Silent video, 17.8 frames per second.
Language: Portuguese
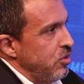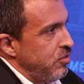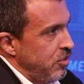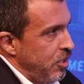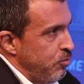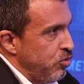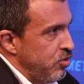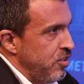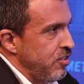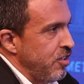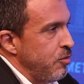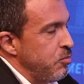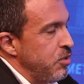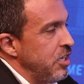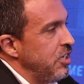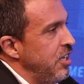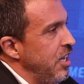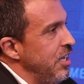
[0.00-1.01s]
nós temos que
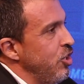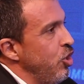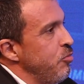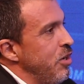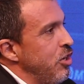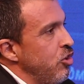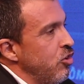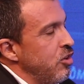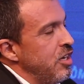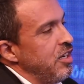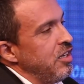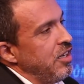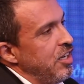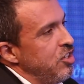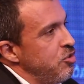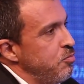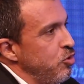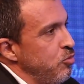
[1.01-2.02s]
saber quem é o melhor
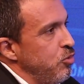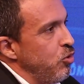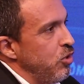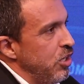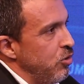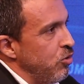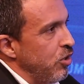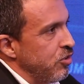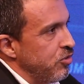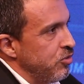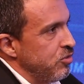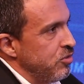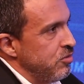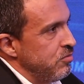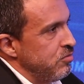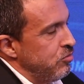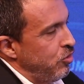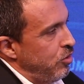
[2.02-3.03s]
cliente para o meu negócio.